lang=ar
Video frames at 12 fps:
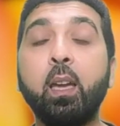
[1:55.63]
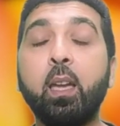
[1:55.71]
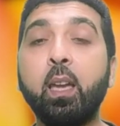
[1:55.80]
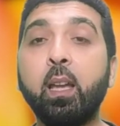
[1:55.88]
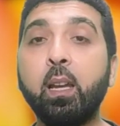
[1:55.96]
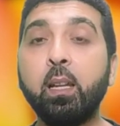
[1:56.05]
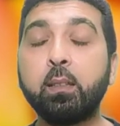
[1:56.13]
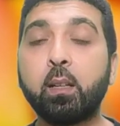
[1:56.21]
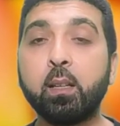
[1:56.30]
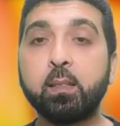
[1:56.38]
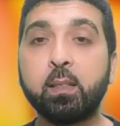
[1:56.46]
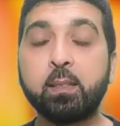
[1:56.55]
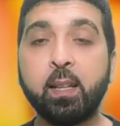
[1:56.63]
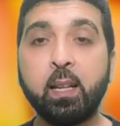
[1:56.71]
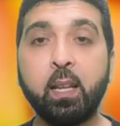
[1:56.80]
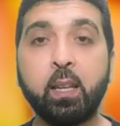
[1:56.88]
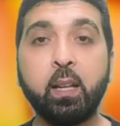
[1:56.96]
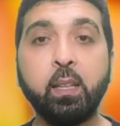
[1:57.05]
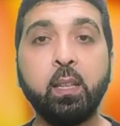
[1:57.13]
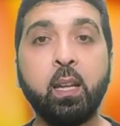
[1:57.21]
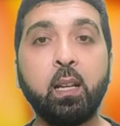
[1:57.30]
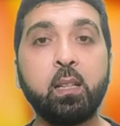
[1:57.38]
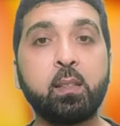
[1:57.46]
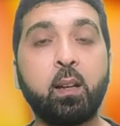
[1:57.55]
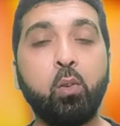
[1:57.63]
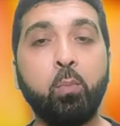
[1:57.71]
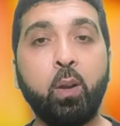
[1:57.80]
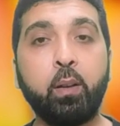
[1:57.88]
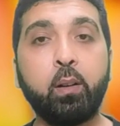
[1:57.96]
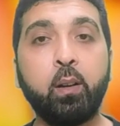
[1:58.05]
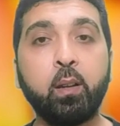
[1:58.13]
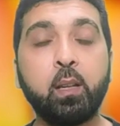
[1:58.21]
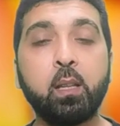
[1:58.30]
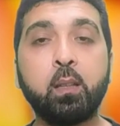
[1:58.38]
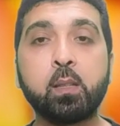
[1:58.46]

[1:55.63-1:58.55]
إيه، ليله راس السنه الهجريه الاسراء والمعراج ليله